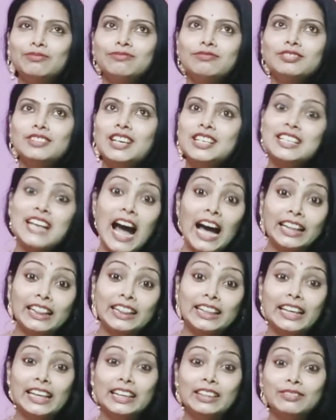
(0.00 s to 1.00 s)
সাত
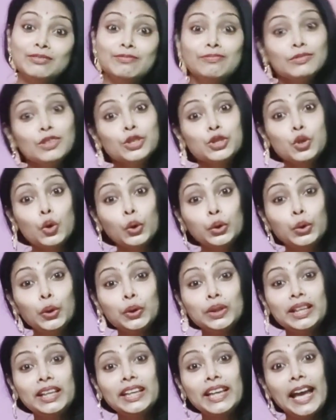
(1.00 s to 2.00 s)
দিন চোদ্দ
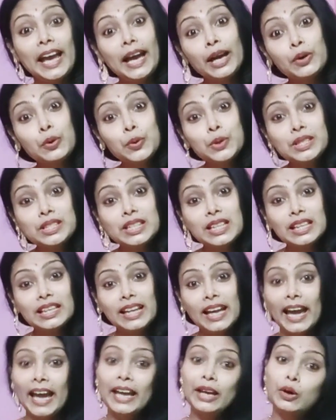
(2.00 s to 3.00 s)
দিন একুশ দিন
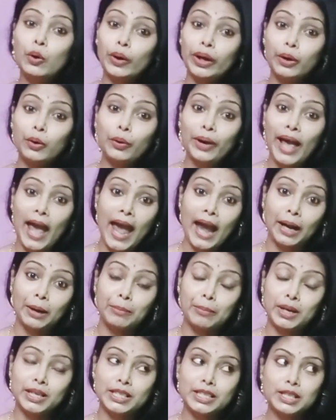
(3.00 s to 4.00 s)
এই করে করে এক
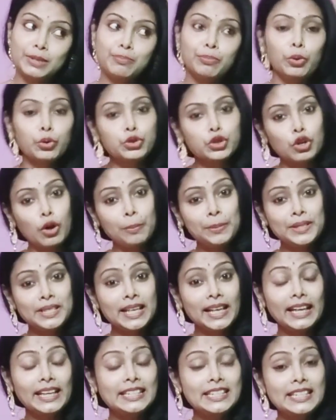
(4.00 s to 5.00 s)
মাস পোস্ট অফিসে
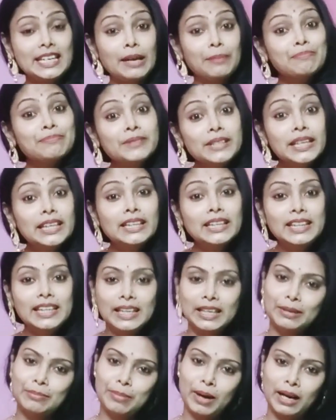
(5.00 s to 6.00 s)
গেছিলাম তিন
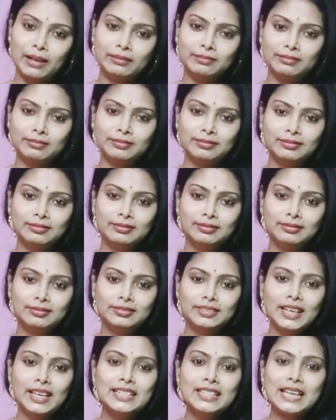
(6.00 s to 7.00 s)
তিনবার
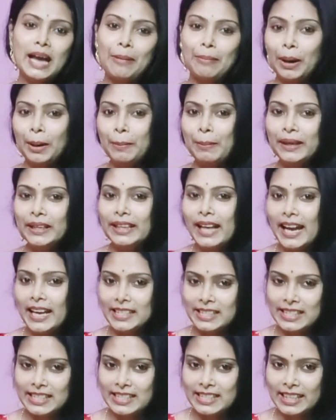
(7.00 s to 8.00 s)
যে আমার পিনটা
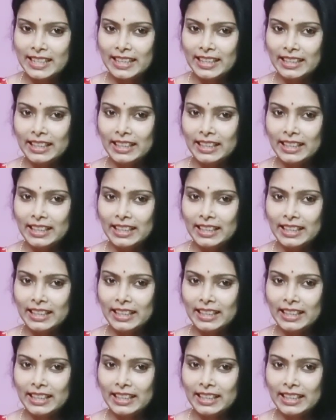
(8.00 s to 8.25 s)
এসেছে কিনা